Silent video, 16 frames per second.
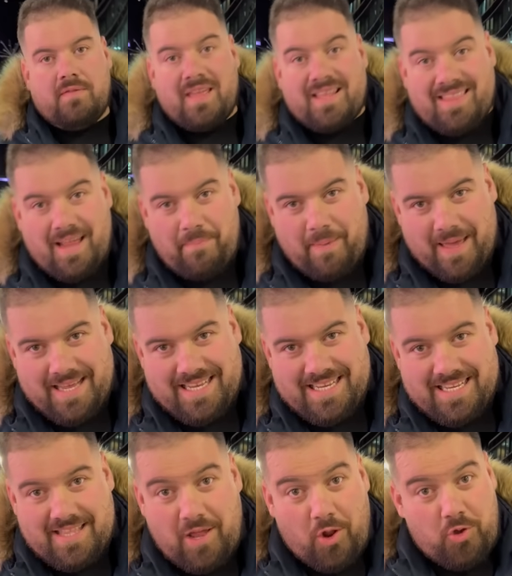Desde el
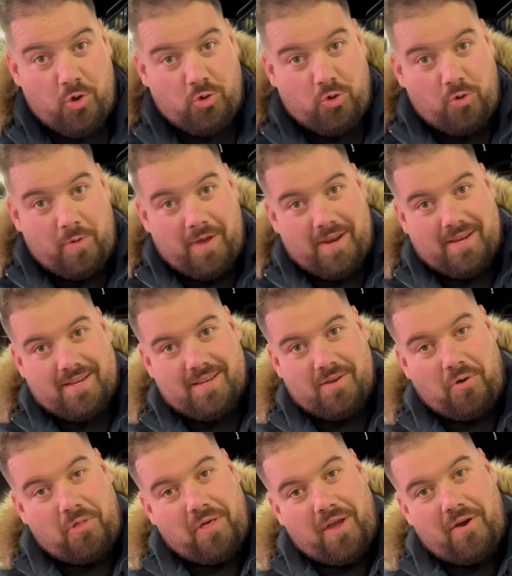país de los youtubers,
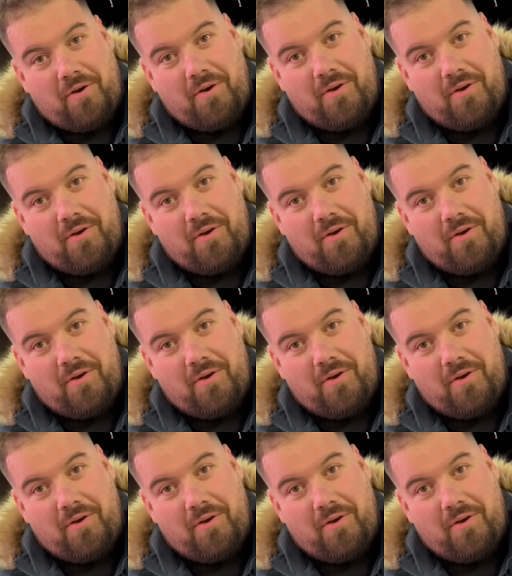os digo,